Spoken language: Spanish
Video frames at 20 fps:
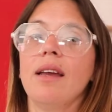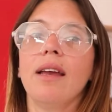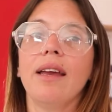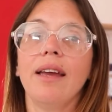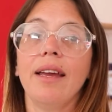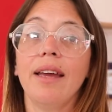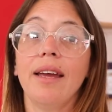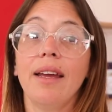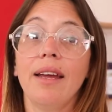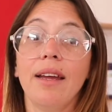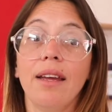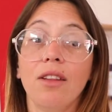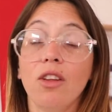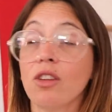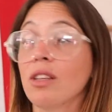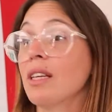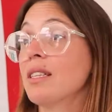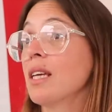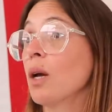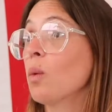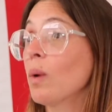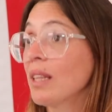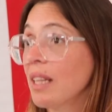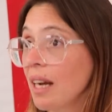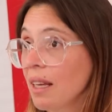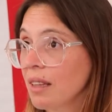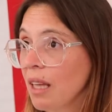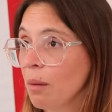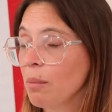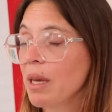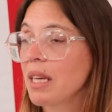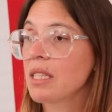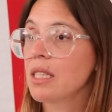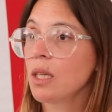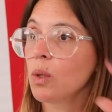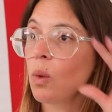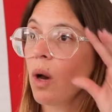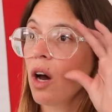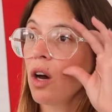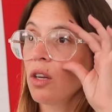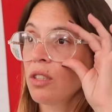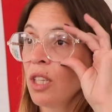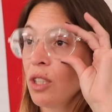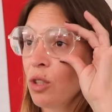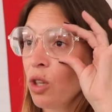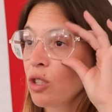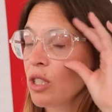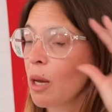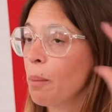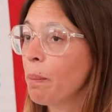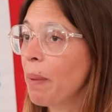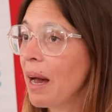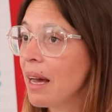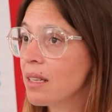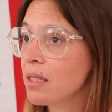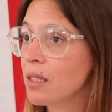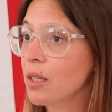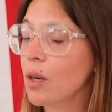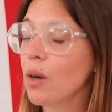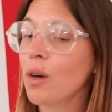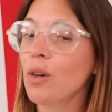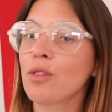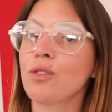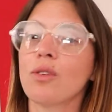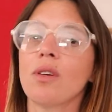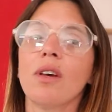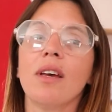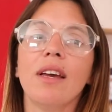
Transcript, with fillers: eh, donde se encuentran también situados estos espacios,